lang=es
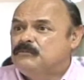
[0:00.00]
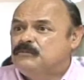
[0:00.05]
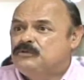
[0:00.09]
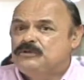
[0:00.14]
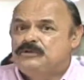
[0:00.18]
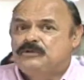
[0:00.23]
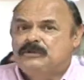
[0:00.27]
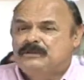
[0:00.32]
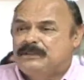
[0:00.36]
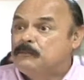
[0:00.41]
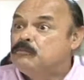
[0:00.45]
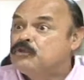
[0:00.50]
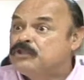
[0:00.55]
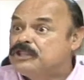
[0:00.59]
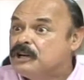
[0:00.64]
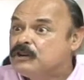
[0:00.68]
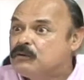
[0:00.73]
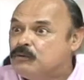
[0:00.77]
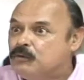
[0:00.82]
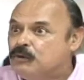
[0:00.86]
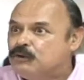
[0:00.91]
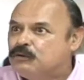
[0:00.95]
de, de
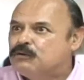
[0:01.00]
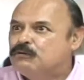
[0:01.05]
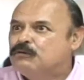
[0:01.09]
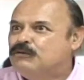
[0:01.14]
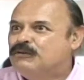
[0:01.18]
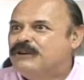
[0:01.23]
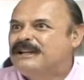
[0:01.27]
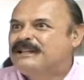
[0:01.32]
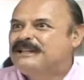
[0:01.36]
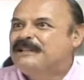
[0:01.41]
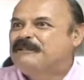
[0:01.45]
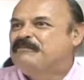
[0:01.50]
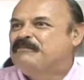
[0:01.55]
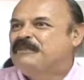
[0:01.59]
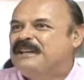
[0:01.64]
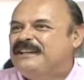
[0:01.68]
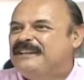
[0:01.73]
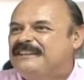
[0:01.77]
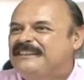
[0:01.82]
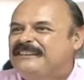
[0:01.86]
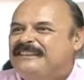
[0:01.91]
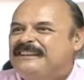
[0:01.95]
mucha cultura
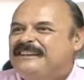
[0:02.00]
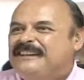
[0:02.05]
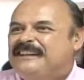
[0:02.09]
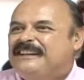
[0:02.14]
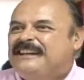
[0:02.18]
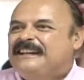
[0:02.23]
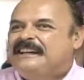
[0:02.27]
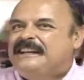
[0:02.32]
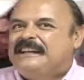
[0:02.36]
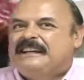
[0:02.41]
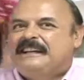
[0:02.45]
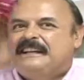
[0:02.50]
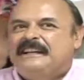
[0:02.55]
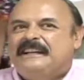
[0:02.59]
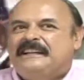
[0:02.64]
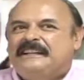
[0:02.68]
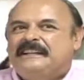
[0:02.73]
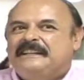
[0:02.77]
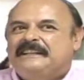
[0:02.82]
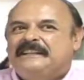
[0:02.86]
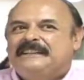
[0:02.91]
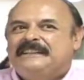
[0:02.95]
también.
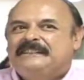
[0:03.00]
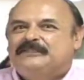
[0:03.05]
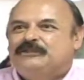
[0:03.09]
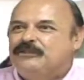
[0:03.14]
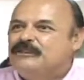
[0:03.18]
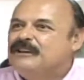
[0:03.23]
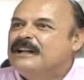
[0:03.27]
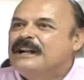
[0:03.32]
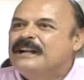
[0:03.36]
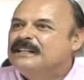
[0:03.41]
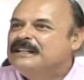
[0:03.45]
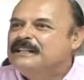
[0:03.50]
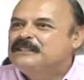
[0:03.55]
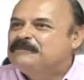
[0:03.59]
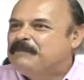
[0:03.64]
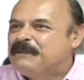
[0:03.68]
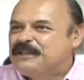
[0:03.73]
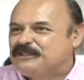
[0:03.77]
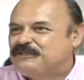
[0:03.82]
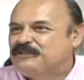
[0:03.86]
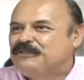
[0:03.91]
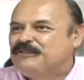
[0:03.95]
Eh, eh, son grandes
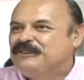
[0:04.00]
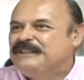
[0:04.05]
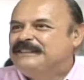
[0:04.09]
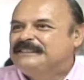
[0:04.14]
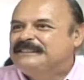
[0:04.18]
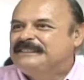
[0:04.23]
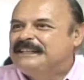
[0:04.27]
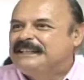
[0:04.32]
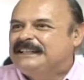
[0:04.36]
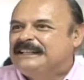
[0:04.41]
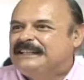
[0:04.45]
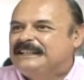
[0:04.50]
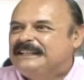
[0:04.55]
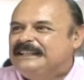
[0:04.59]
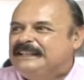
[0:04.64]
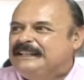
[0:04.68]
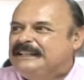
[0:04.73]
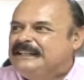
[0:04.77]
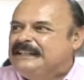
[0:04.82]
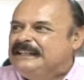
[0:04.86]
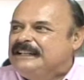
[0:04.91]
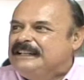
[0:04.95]
personas que,
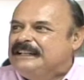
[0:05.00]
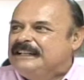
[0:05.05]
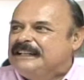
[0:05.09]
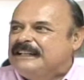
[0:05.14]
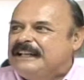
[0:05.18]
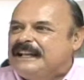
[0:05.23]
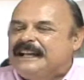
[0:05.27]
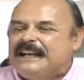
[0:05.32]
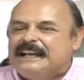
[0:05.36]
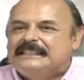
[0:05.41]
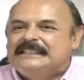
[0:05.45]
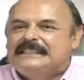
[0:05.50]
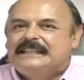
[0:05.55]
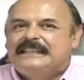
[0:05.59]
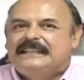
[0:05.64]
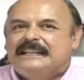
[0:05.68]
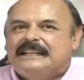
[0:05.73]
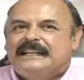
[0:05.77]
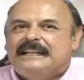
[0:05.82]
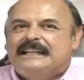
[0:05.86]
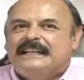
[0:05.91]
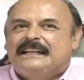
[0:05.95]
que hacen
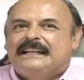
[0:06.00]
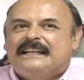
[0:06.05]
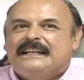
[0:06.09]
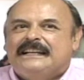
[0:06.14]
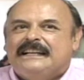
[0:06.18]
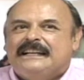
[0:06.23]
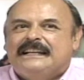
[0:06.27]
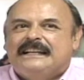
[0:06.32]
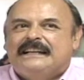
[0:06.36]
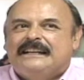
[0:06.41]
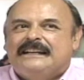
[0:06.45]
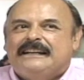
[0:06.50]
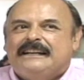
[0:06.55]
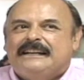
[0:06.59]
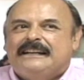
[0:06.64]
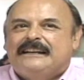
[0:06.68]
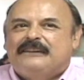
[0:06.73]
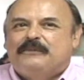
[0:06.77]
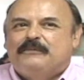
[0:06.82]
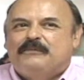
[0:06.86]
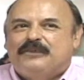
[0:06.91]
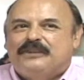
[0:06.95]
que,
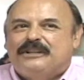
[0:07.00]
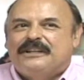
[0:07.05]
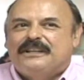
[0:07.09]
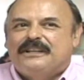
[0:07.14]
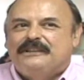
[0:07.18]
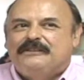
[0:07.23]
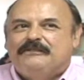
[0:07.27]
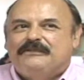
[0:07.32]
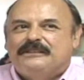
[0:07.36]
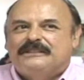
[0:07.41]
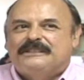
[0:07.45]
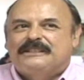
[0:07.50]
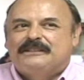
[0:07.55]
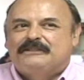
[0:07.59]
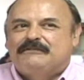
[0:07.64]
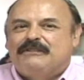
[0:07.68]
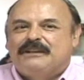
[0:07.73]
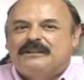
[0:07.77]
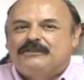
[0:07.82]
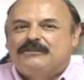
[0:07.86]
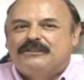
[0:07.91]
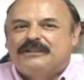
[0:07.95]
como te digo, este,
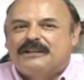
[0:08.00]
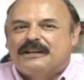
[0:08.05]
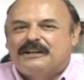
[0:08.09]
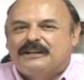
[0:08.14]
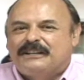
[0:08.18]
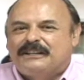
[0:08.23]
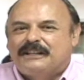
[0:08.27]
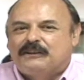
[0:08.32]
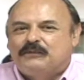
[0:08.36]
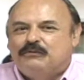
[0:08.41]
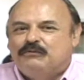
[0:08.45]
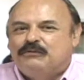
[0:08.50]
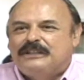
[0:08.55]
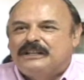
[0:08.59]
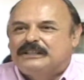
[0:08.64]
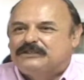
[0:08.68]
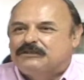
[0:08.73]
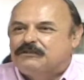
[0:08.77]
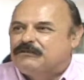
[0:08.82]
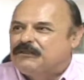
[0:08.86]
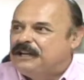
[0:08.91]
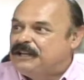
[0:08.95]
cuando te,
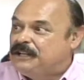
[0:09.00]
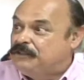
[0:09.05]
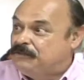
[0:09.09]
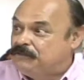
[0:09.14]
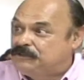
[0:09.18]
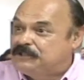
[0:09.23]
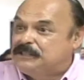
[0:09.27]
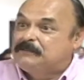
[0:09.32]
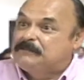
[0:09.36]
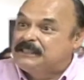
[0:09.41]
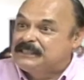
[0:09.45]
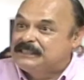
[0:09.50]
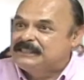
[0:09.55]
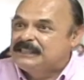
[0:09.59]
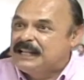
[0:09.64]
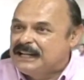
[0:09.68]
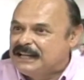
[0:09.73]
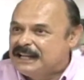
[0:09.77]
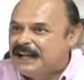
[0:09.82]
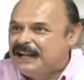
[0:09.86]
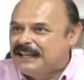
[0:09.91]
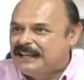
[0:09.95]
juntas con ellos y ves
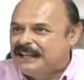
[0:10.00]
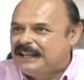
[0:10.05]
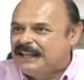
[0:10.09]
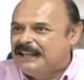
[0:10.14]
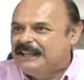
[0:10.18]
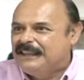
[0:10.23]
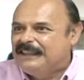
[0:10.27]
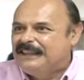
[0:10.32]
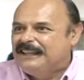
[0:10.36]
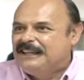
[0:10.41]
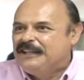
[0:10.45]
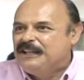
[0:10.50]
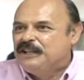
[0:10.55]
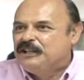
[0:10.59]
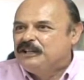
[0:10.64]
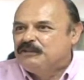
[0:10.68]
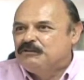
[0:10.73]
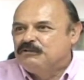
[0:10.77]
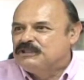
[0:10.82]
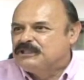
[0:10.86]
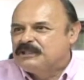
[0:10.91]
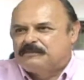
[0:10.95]
tal calidad,
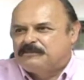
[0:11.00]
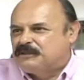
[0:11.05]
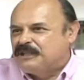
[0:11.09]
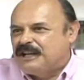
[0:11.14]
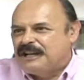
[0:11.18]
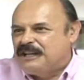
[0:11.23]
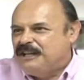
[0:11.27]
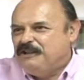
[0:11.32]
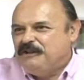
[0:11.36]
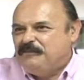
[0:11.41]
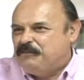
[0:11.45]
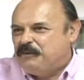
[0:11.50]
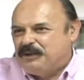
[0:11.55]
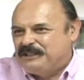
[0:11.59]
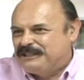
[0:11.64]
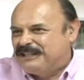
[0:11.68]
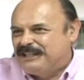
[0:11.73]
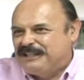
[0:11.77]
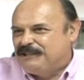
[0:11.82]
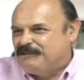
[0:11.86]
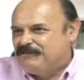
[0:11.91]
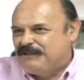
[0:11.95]
tú dices, pues de aquí no puede
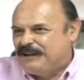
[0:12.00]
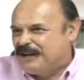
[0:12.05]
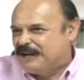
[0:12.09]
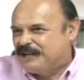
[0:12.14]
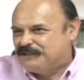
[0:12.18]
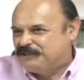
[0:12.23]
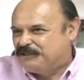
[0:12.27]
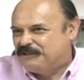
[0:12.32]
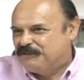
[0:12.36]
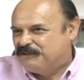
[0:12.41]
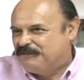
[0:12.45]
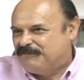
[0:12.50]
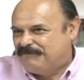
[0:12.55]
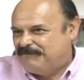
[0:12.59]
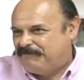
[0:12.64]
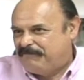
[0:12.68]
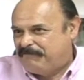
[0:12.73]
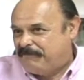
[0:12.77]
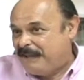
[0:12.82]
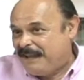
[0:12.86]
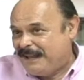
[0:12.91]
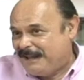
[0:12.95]
salir una
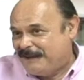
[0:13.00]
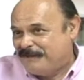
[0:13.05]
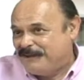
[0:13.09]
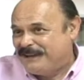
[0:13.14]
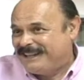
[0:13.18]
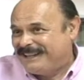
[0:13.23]
canción fea,